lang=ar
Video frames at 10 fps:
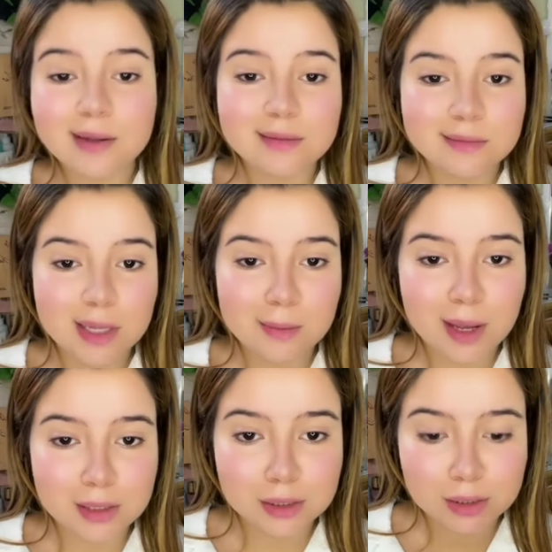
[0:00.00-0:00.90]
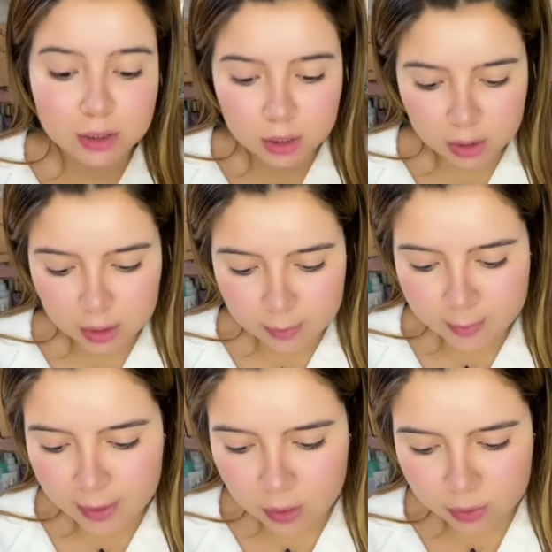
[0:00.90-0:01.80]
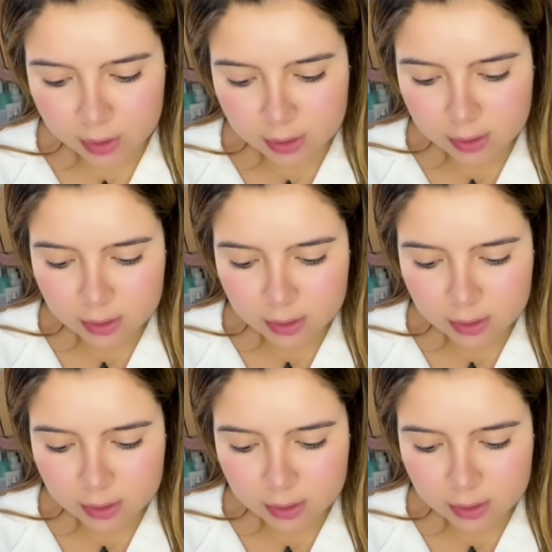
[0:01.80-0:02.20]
دابا غادي ندير الباودر